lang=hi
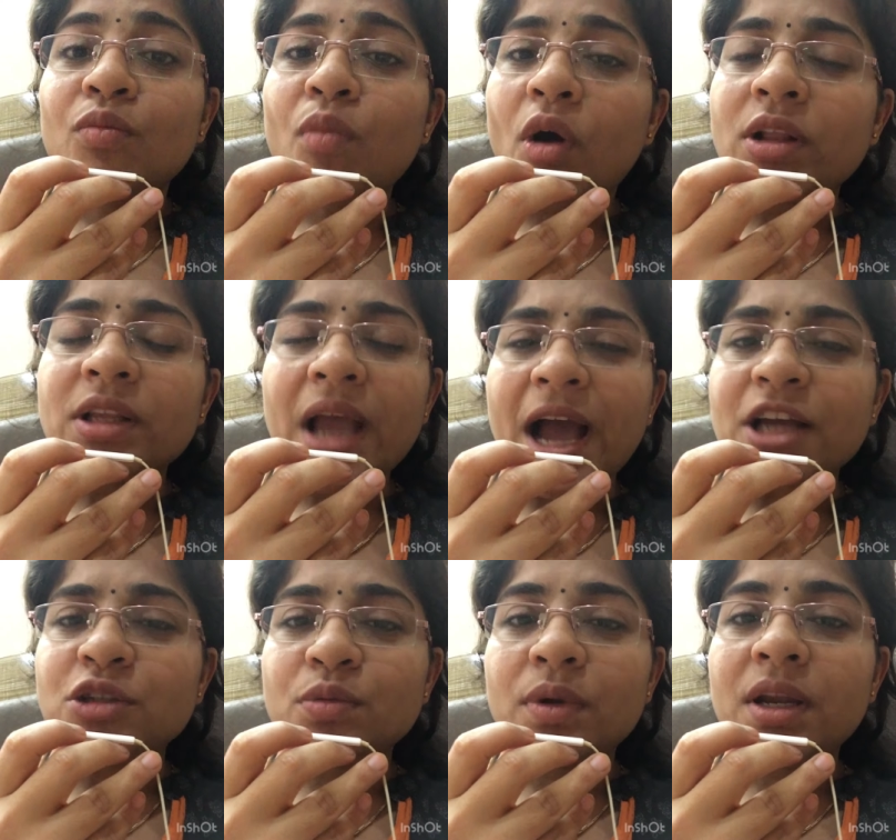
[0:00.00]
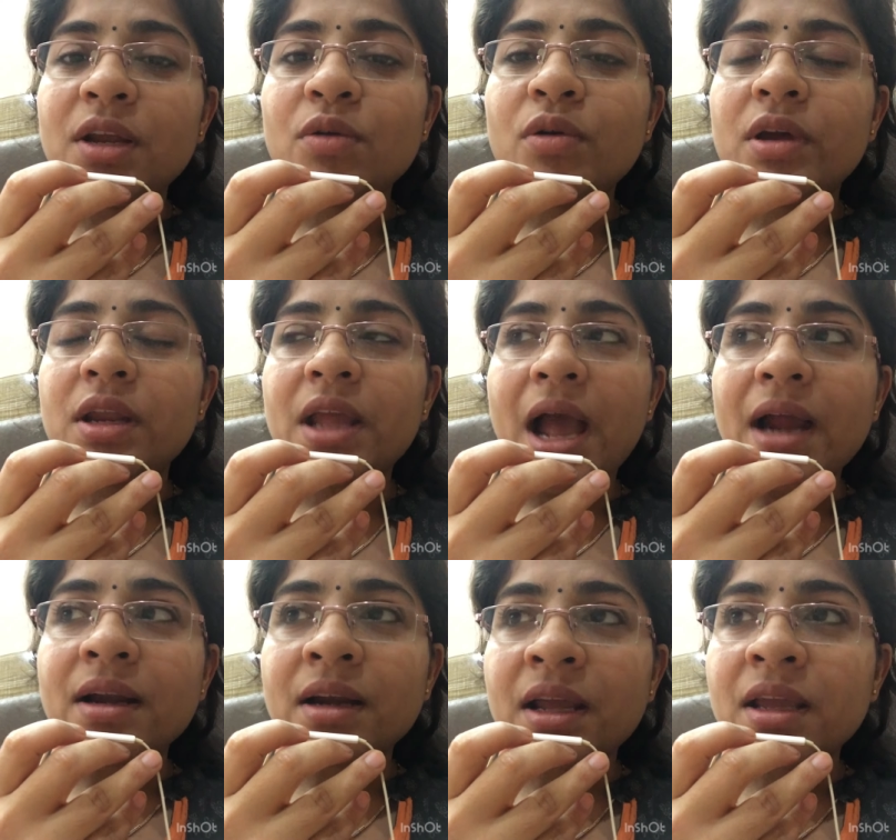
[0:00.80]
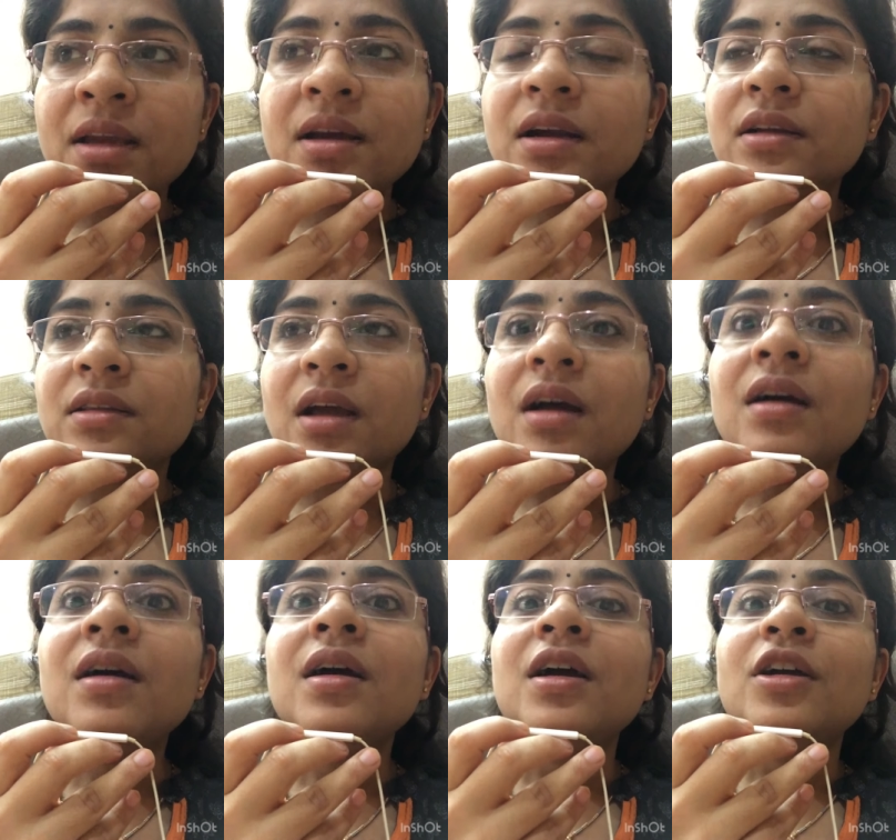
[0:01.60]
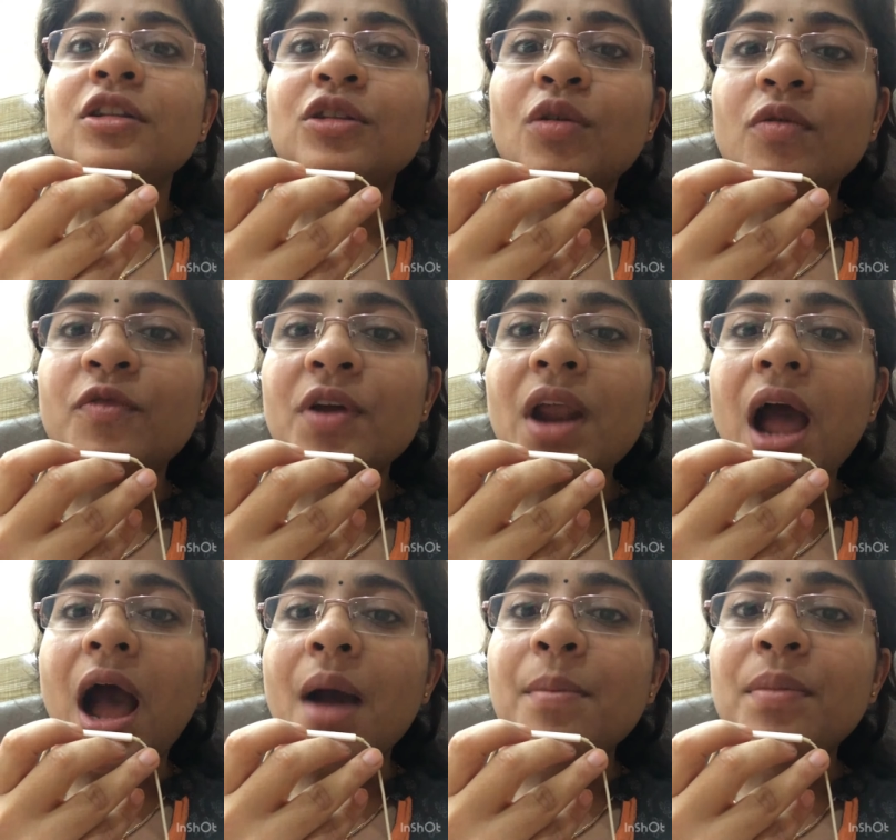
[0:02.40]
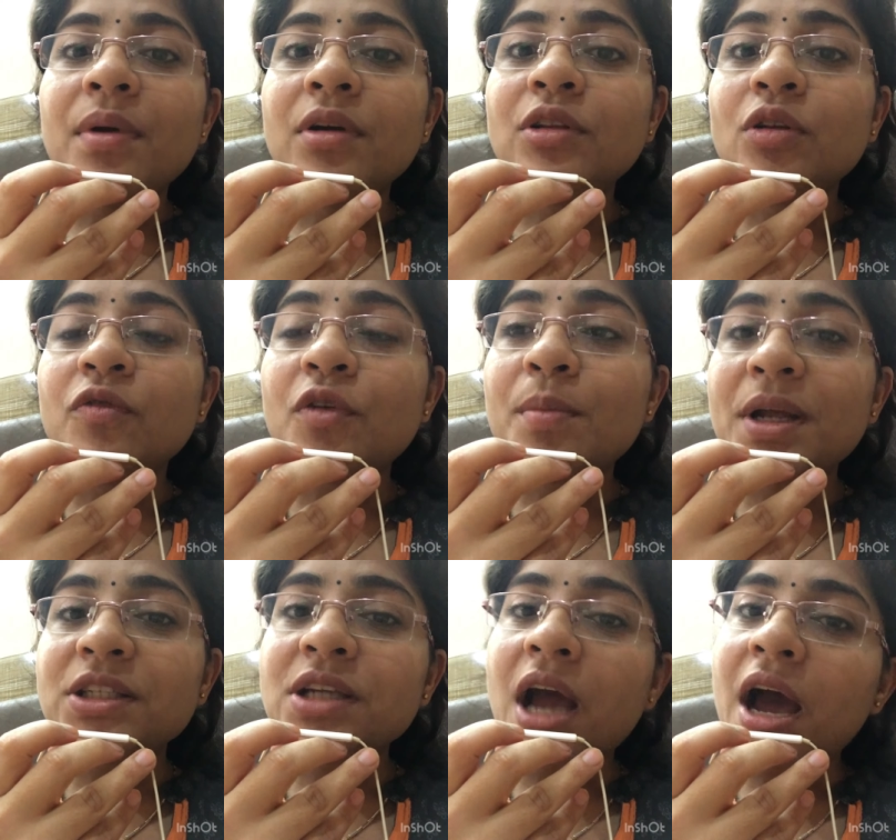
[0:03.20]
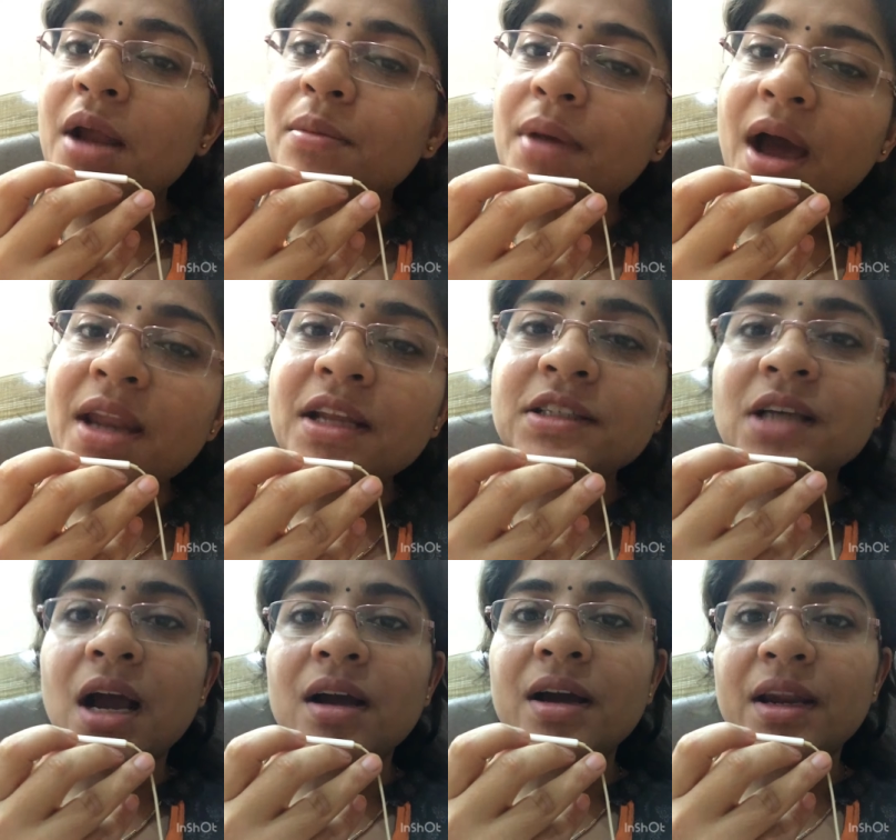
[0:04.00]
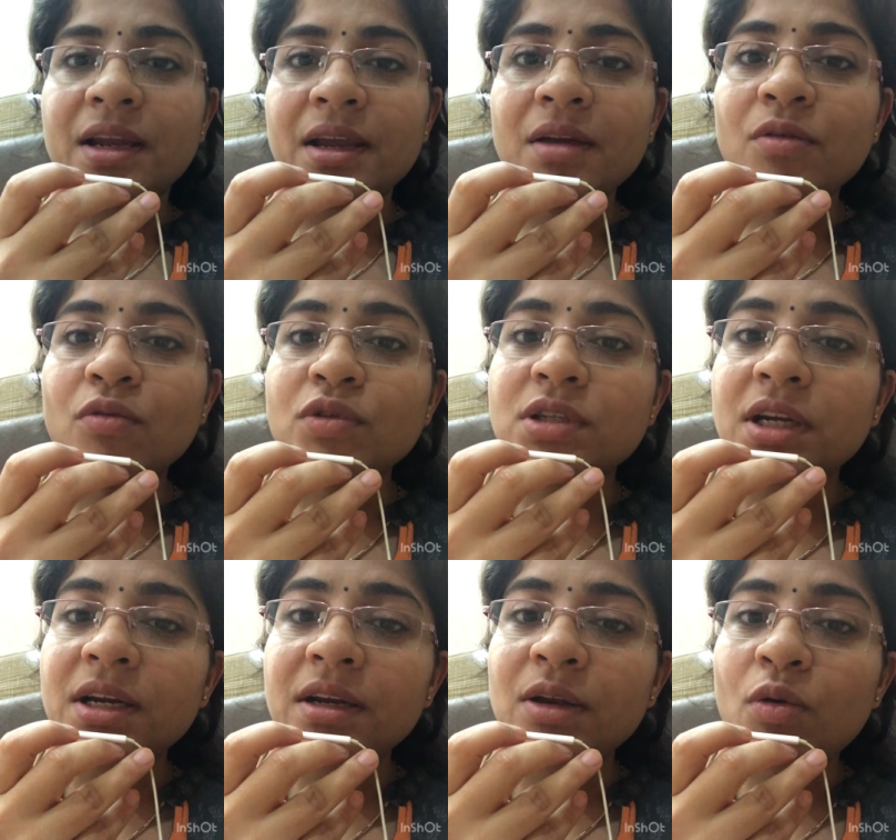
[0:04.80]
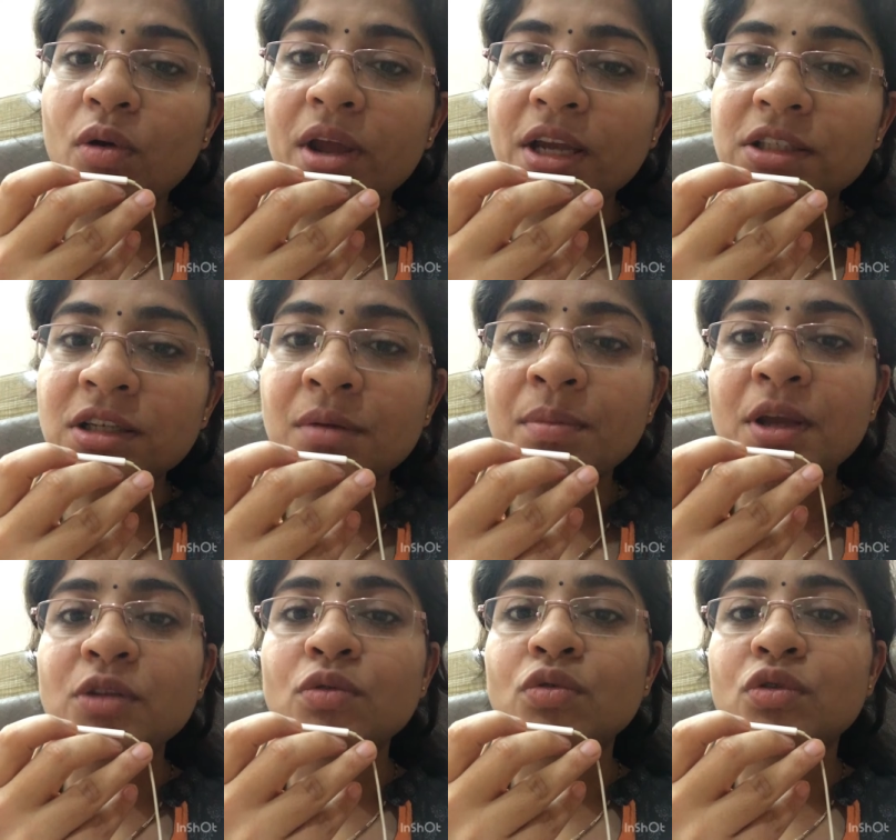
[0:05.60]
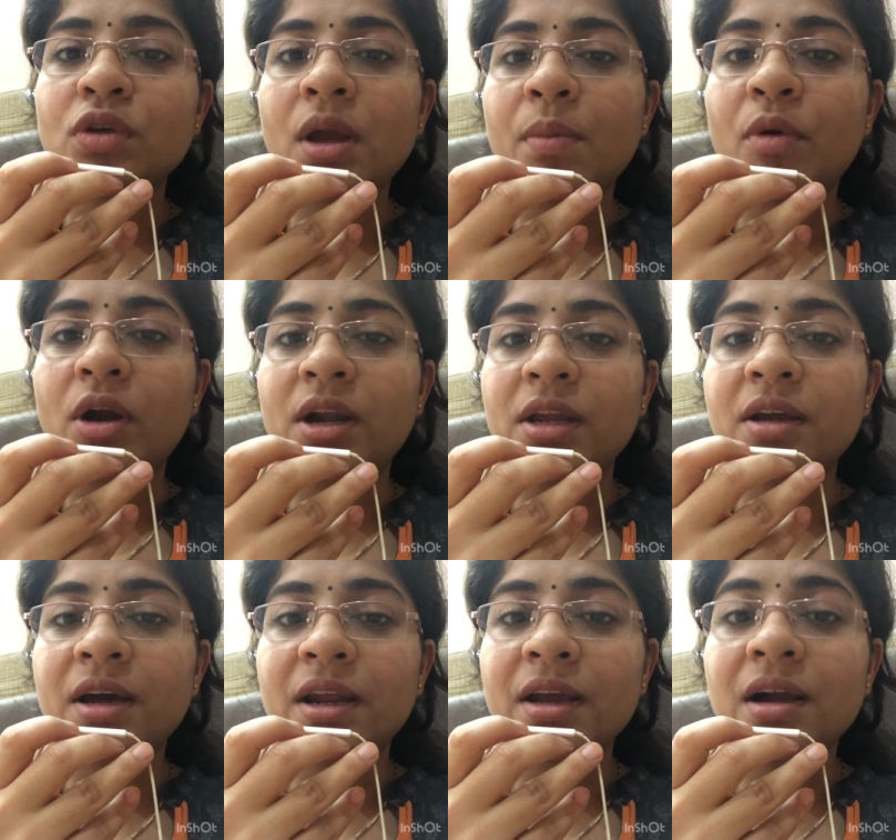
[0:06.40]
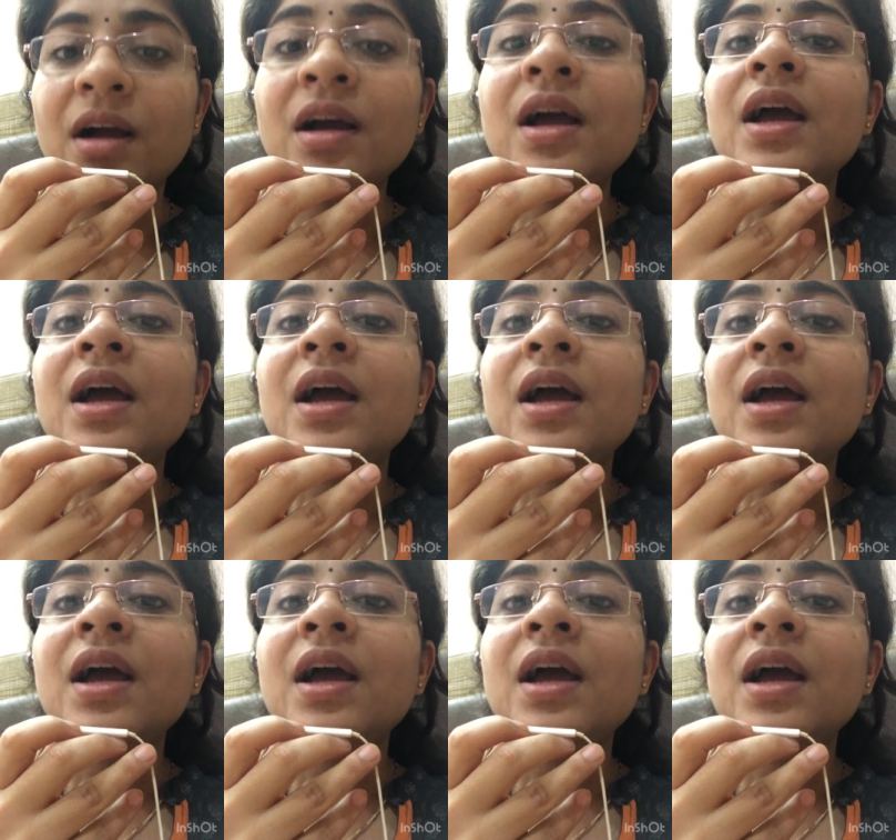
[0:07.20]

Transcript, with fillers: बहुत कैजुअली कोई रिएक्ट नहीं करता तो फिर आप तो फिर बच्चा हर बार ही जा करके उसी लोकेशन पे ही सूसू या पॉटी करेगा